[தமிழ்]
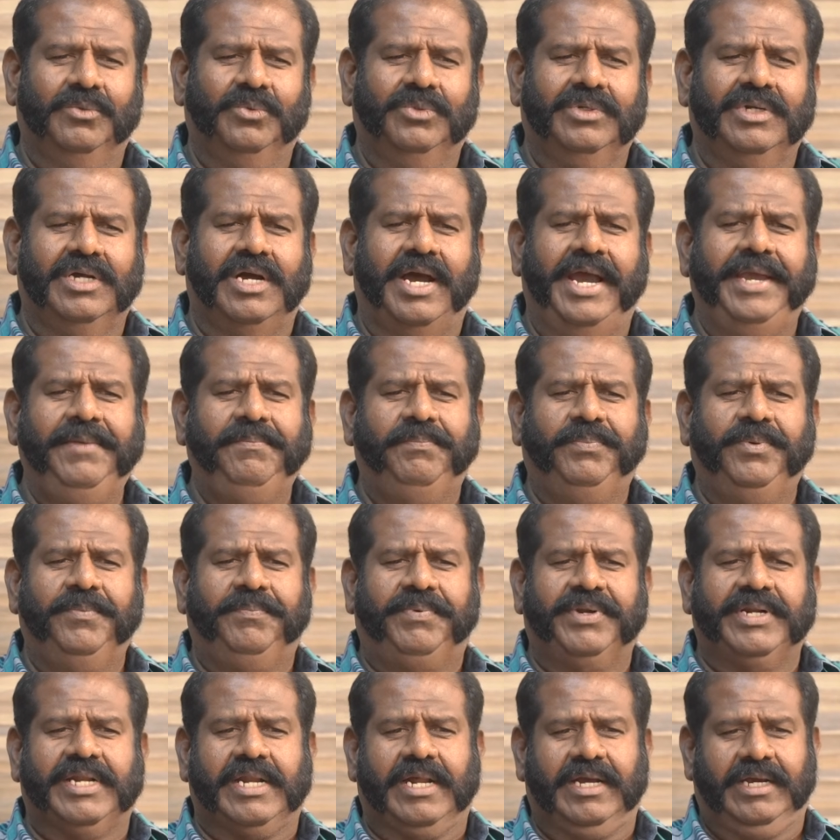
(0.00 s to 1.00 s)
ஒரு ஹைப்பு
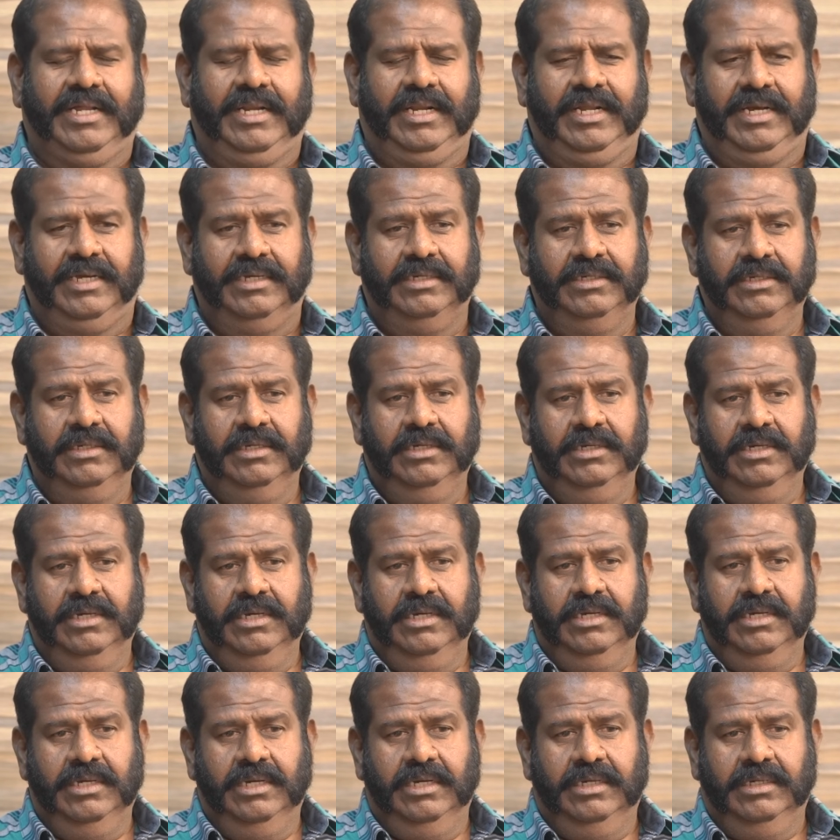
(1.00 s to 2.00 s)
பண்ணுறாங்கல்ல
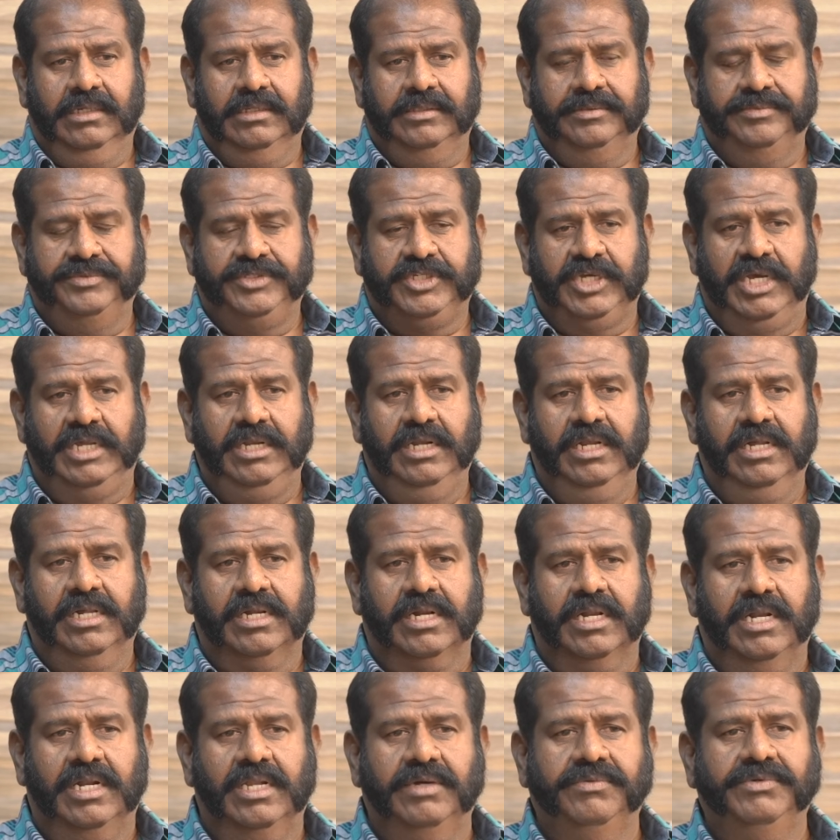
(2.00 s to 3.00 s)

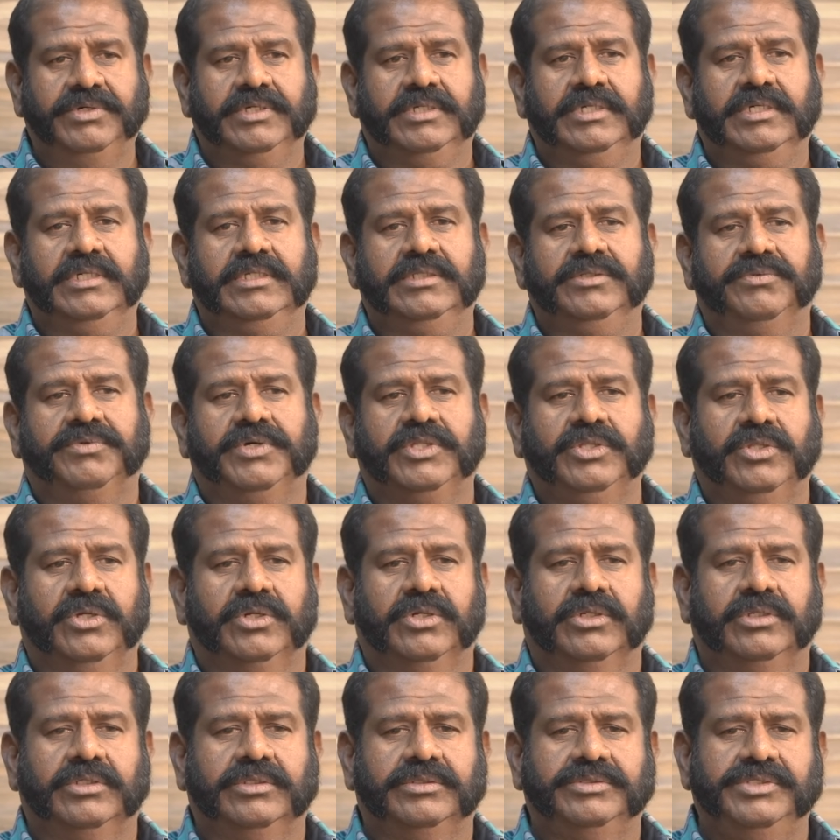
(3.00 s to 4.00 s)
ஜெயிலர் அளவுக்கு இது
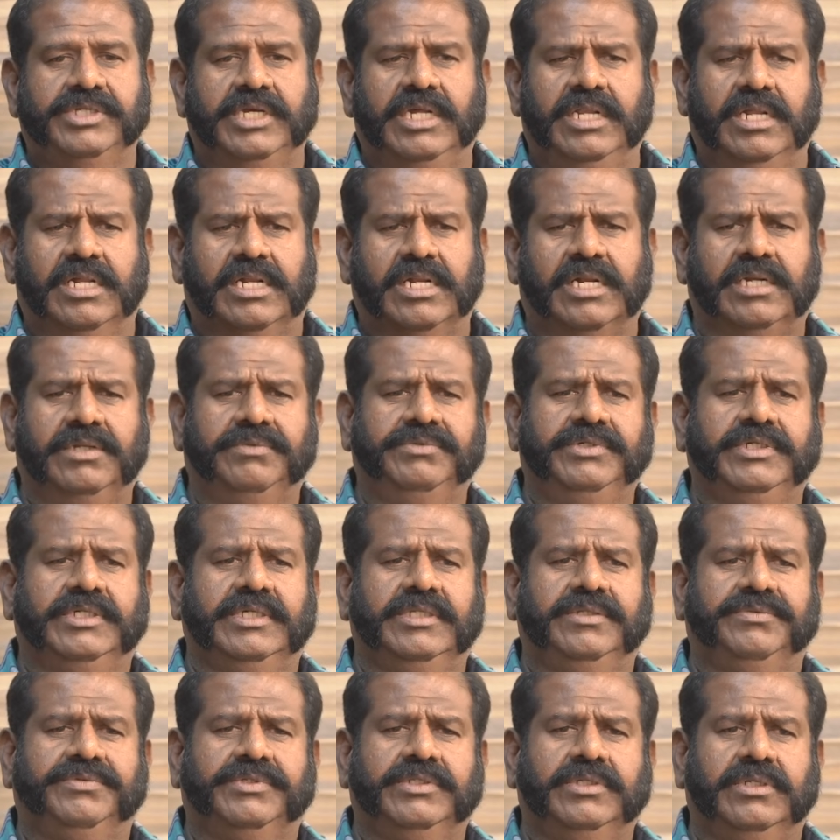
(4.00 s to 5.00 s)
வந்துடும் ஜெயிலர் அளவுக்கு
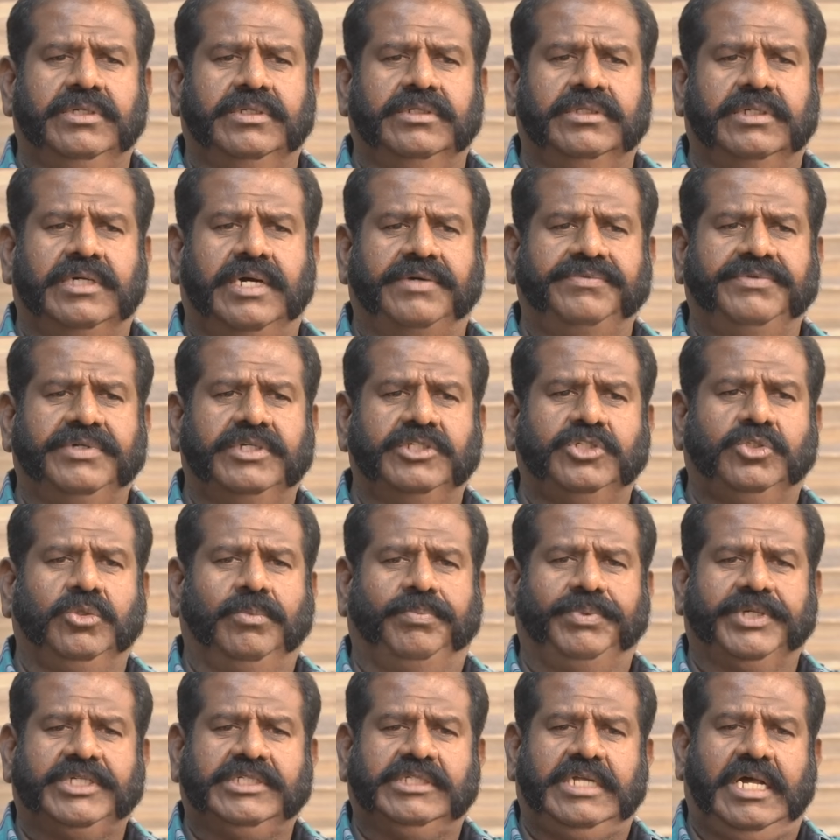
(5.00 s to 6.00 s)
இது வந்துடும் அவர்
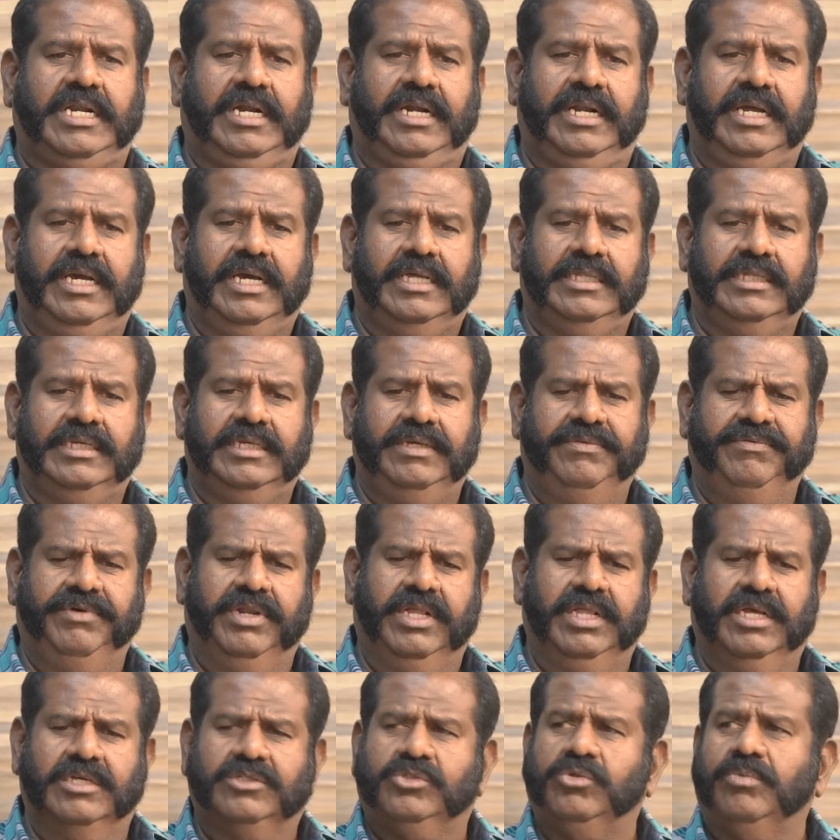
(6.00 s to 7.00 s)
சூப்பர் ஸ்டார் கிடையாது
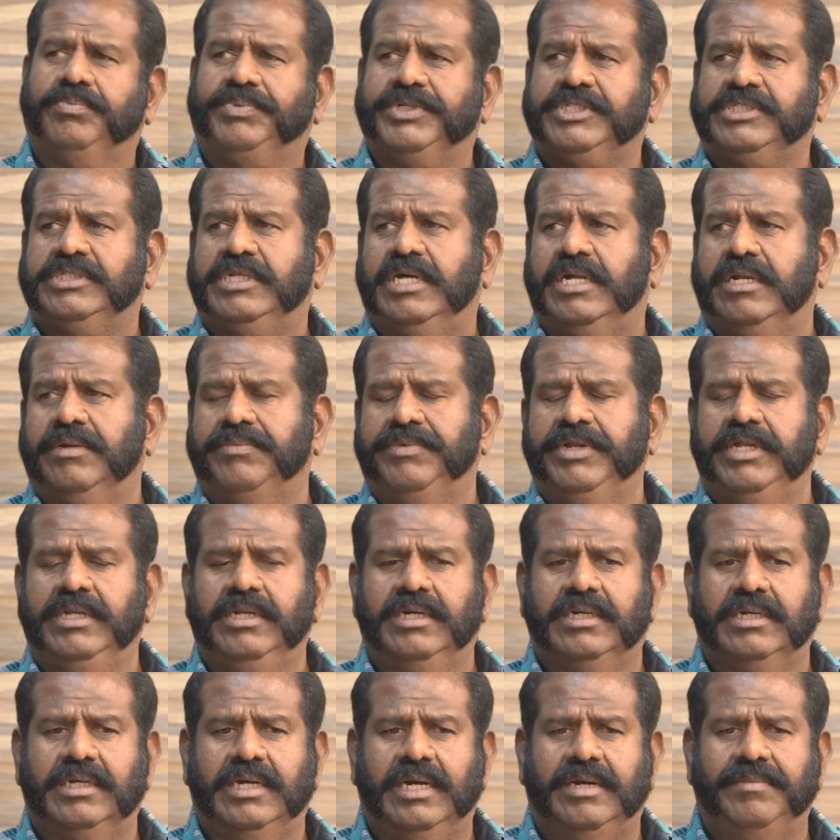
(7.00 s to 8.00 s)
இவர் தான் சூப்பர் ஸ்டார் அப்படின்னு
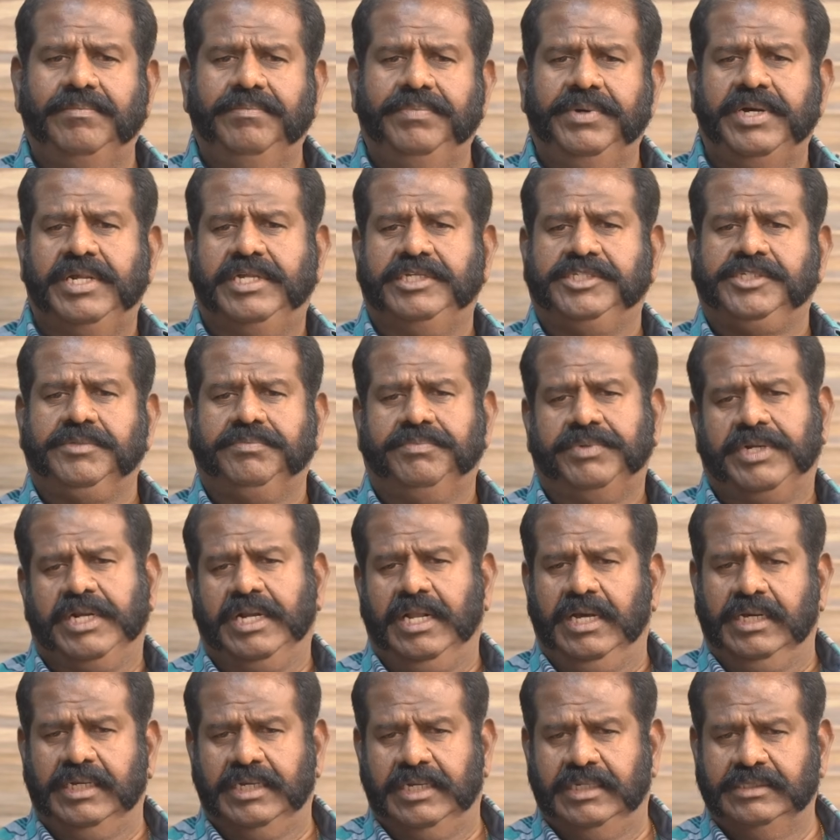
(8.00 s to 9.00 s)
கம்பேரிசன்
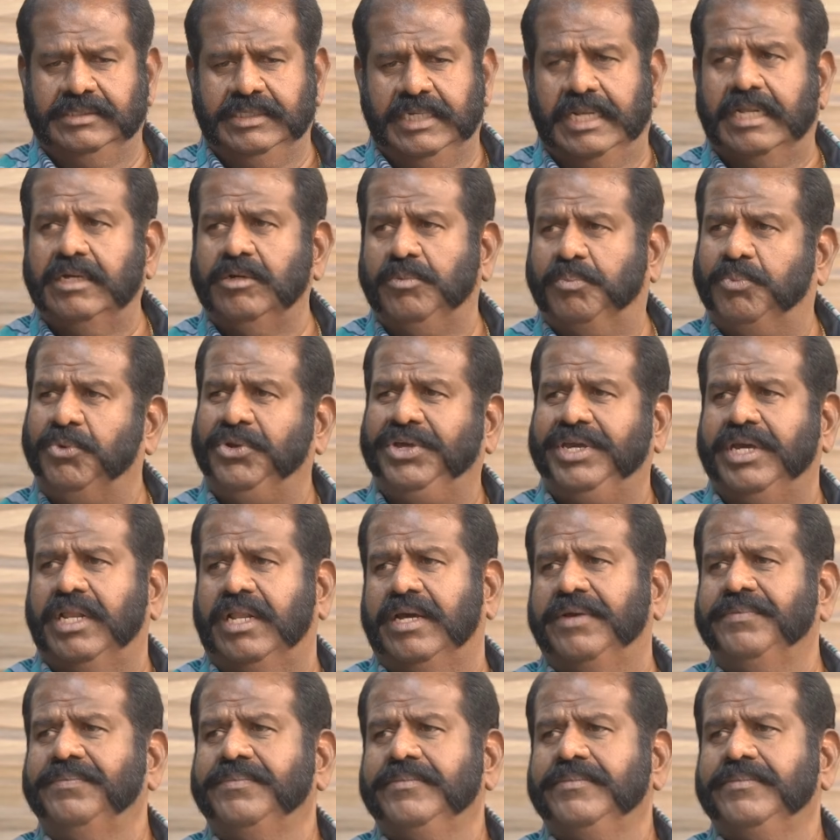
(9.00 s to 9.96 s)
பண்ணாங்க அது எனக்கு பிடிக்கல